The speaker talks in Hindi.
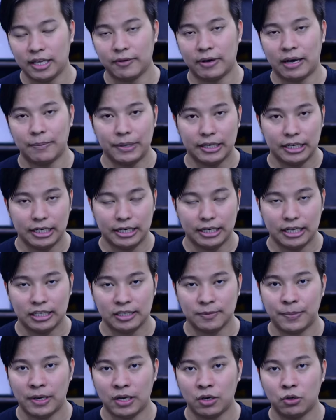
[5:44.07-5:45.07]
वहाँ पर डिटेल्स
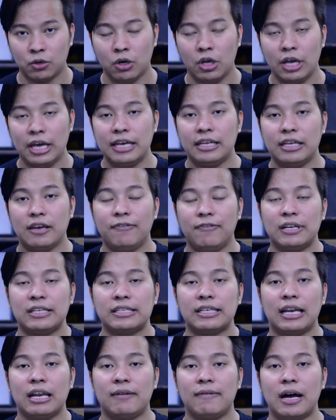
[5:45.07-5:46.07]
भरो या फिर
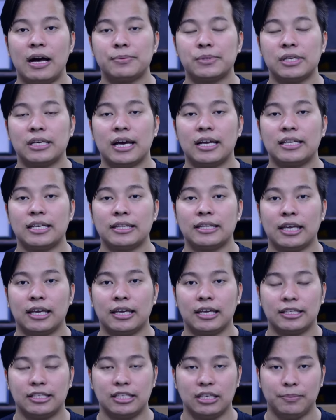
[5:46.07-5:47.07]
इसके अलावा आपसे कहा जाता है
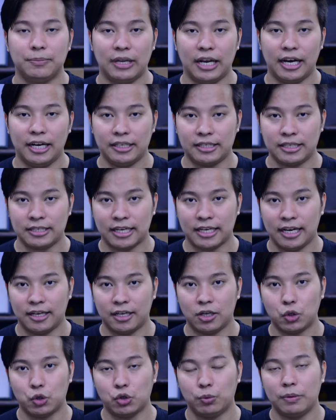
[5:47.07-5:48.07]
कि जी मेल आई से साइन
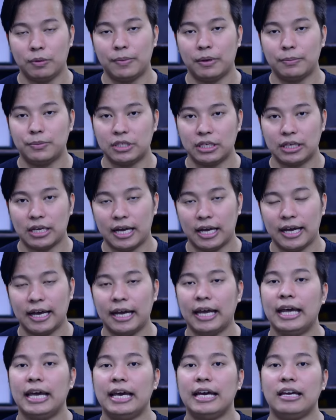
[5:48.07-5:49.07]
करो जो भी पबजी का है
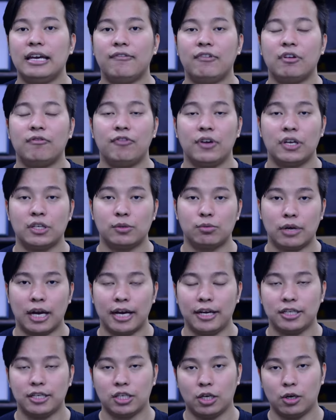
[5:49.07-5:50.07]
या फिर फेसबुक
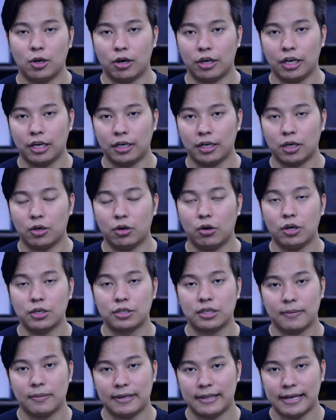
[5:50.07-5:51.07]
आई से इन करो और
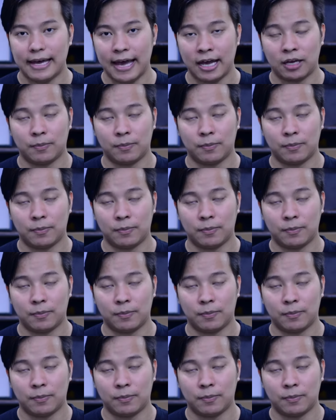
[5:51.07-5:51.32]
उसके बाद हैक